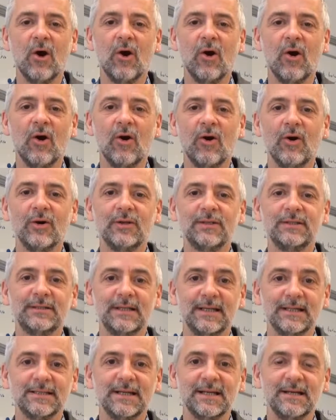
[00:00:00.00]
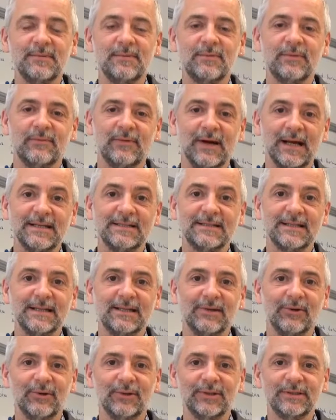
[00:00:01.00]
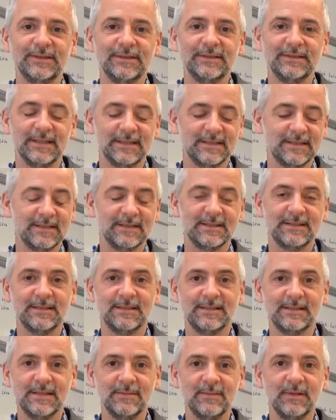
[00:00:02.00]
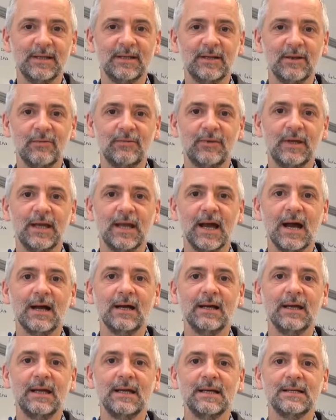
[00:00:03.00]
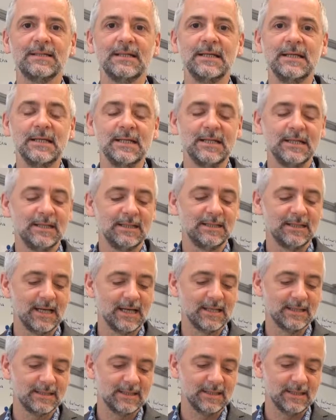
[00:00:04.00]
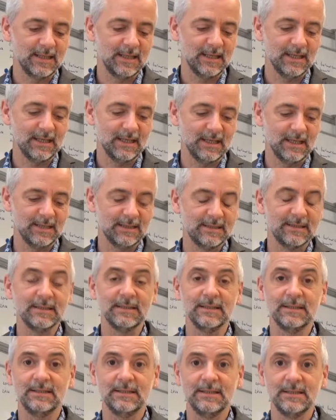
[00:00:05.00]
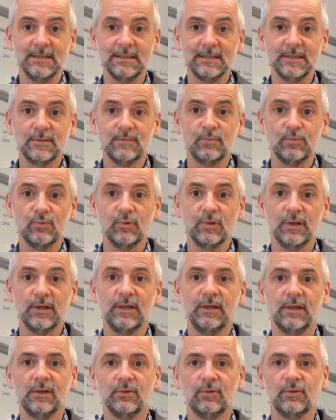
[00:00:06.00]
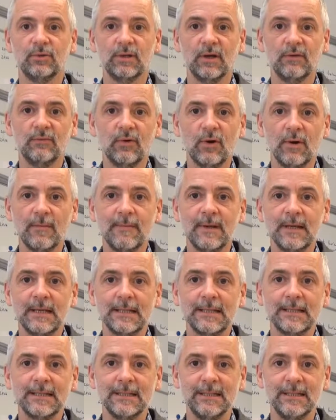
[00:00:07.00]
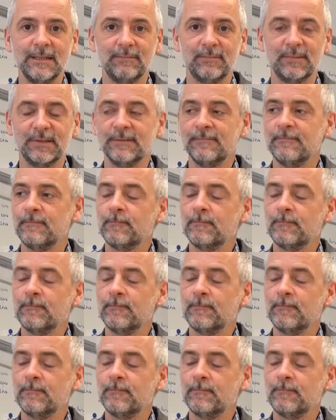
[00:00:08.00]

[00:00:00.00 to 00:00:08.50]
Und deshalb weiß ich heute, dass es ziemlich genau vier Jahre her ist, dass es dieses Buch in gedruckter Form gibt.